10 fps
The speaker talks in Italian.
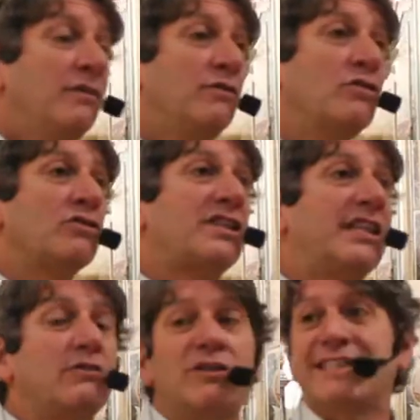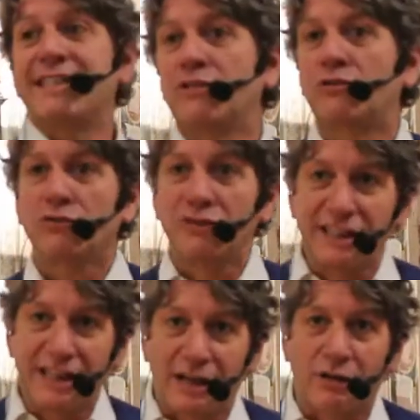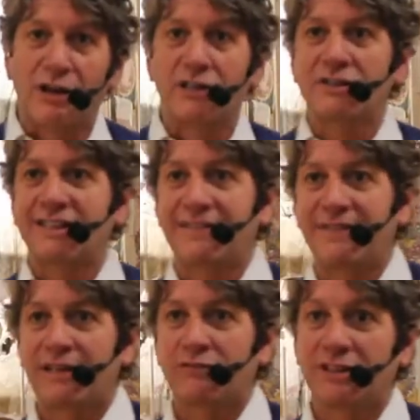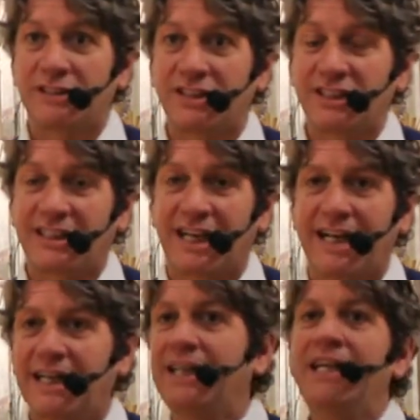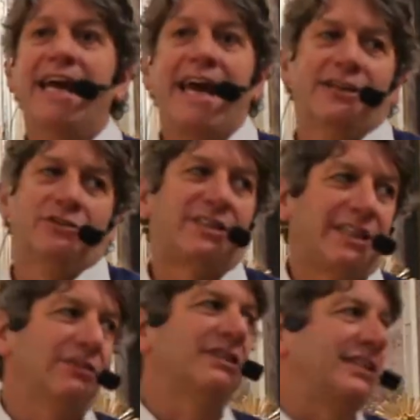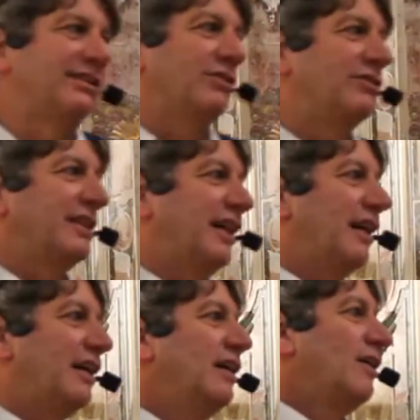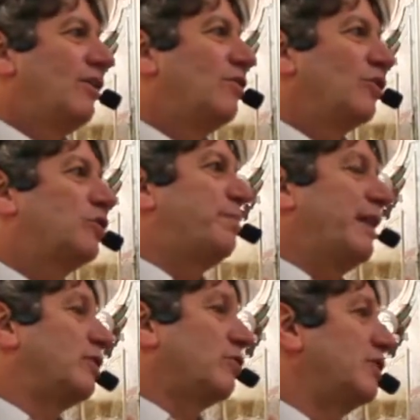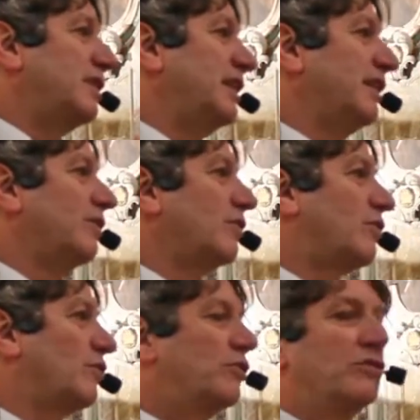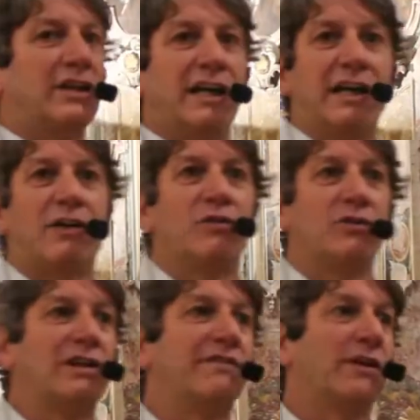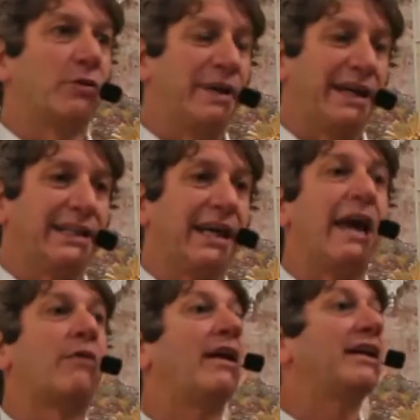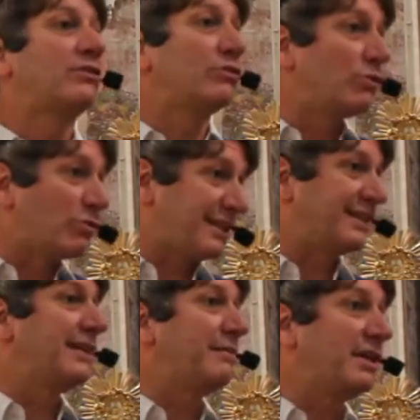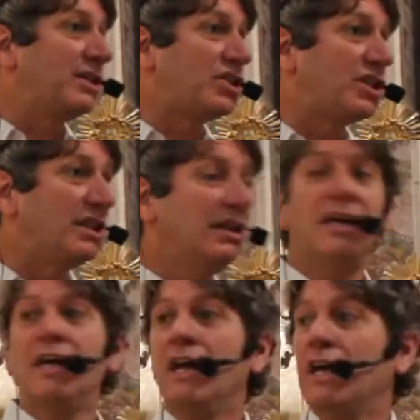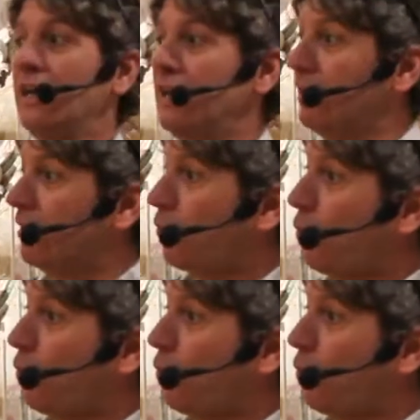non siano in sintonia con la nostra vera vera autenticità e non siano in sintonia con lo Spirito di Dio, con, eh, con il vero bene. E quali sono questi nemici? Il